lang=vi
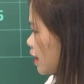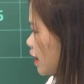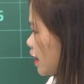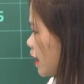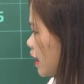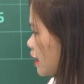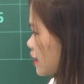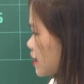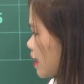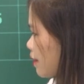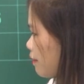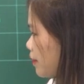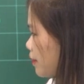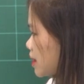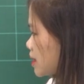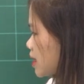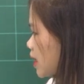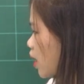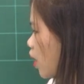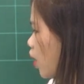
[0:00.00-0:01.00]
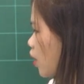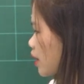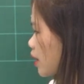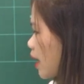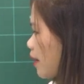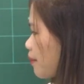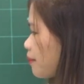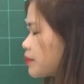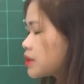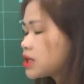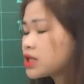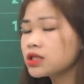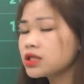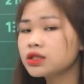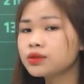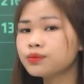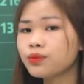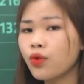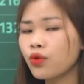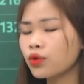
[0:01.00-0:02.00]
đến hàng trăm mình sẽ có năm
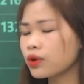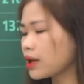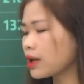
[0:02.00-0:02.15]
trừ một